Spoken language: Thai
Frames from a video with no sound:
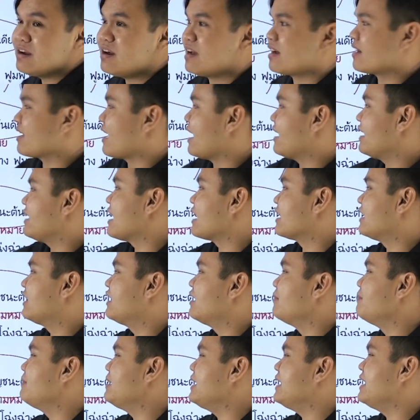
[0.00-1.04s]
เงื่อนไขอย่างหนึ่ง
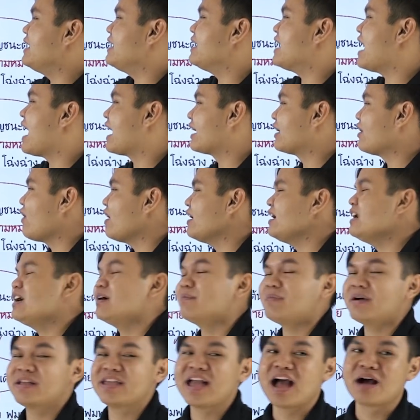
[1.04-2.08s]
คือมีอย่างน้อยหนึ่
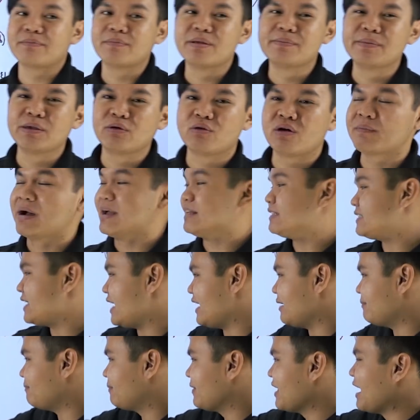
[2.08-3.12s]
งพยางค์ไม่มีความหมาย
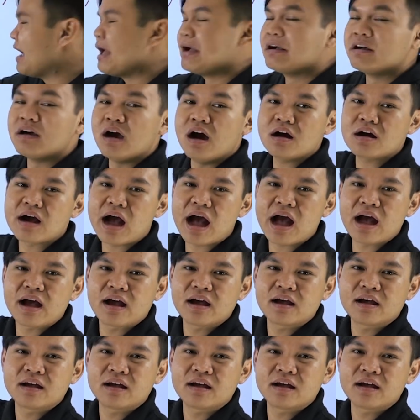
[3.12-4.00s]
เช่นเงื้องะ